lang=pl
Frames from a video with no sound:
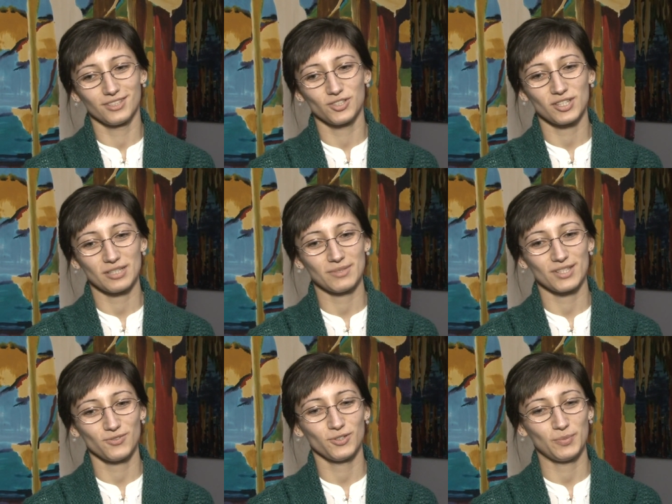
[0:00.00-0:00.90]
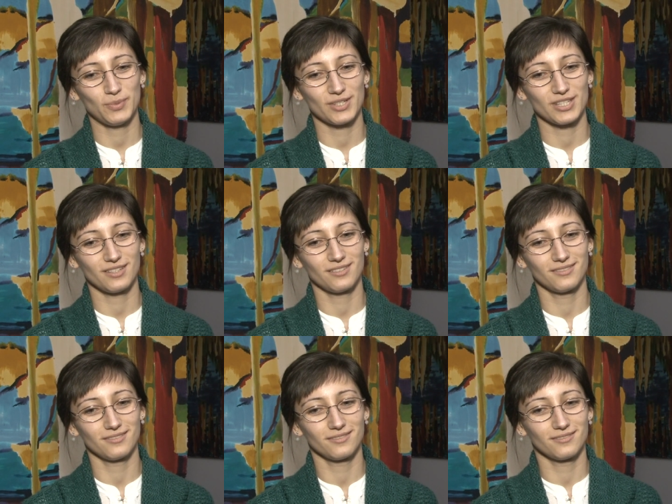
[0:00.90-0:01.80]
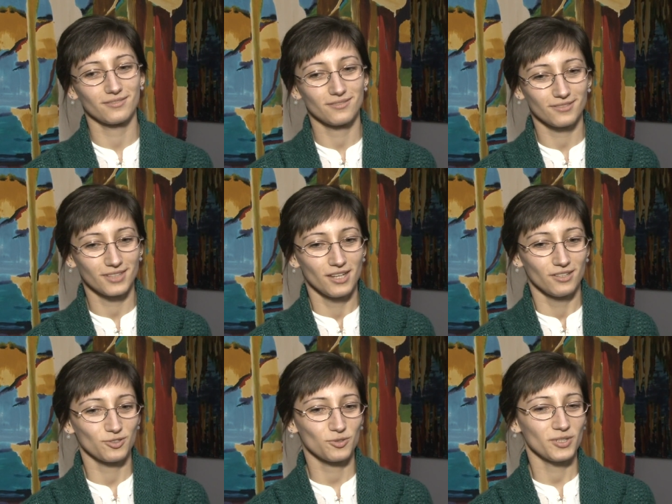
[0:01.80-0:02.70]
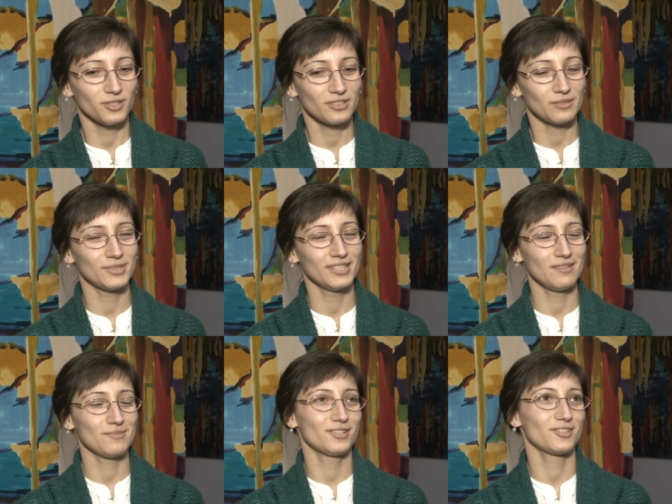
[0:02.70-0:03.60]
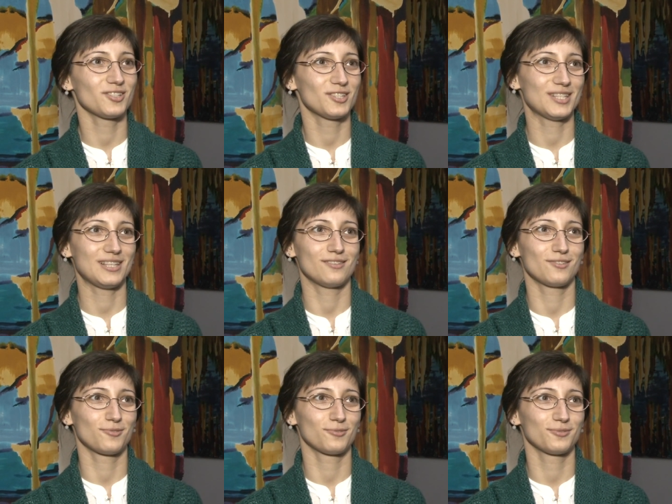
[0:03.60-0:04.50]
niż na temat swojej poezji do której notabene nie ma się dystansu.